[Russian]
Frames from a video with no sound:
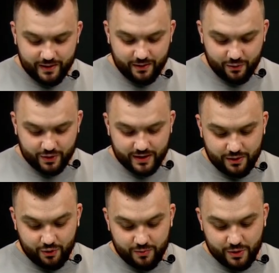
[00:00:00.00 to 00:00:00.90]
От
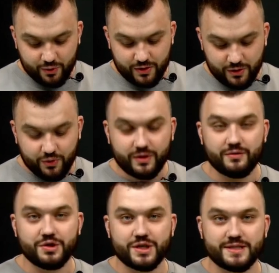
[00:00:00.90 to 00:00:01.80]
1 минуты до
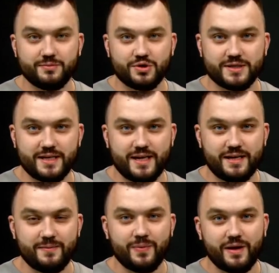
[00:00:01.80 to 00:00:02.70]
1 часа может
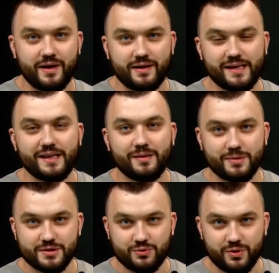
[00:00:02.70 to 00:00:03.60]
занять а, данная
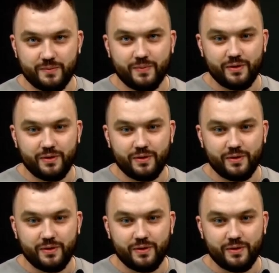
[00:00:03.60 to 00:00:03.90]
процедура.